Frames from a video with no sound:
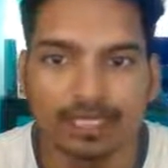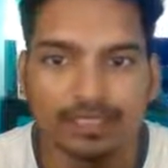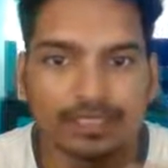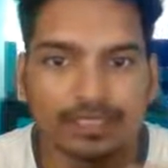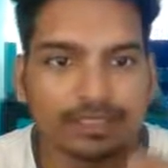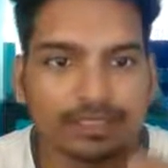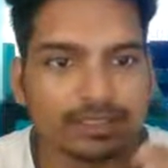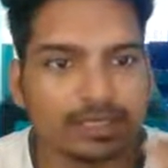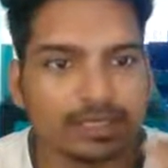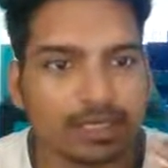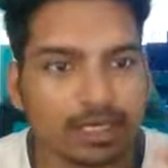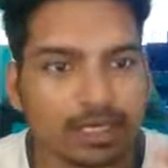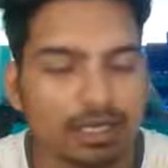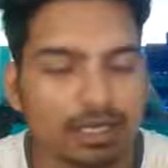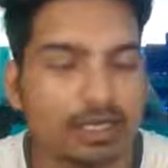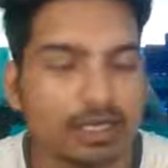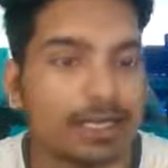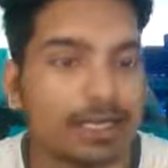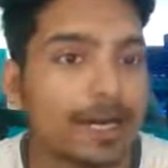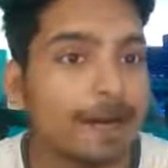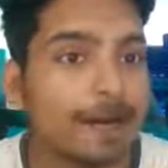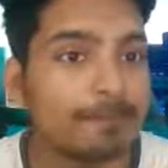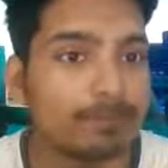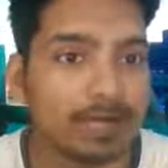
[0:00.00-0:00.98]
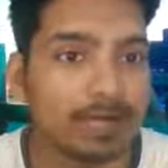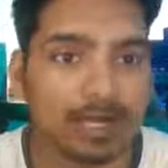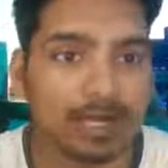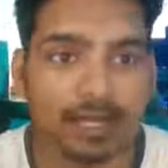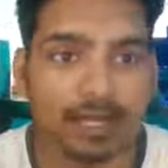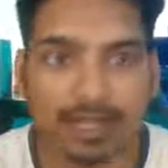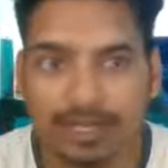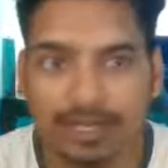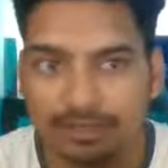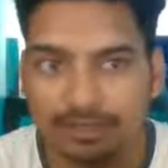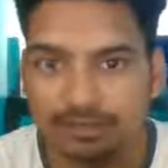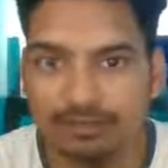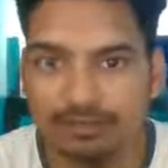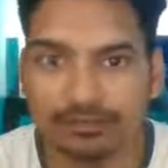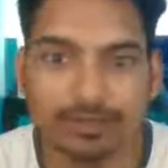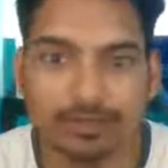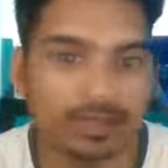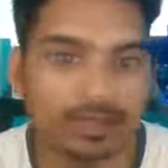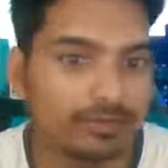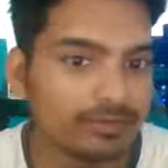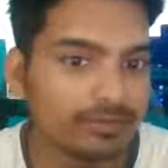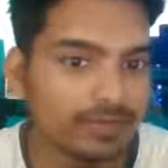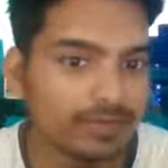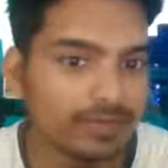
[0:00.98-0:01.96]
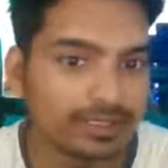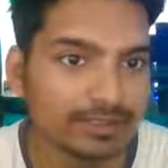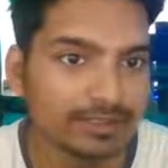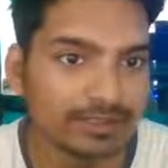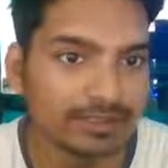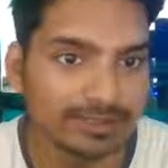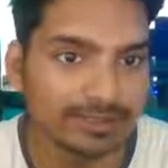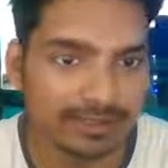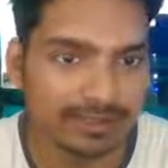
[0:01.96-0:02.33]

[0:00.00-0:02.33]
लेकिन अगर आपका ऐटो वेरीफाइड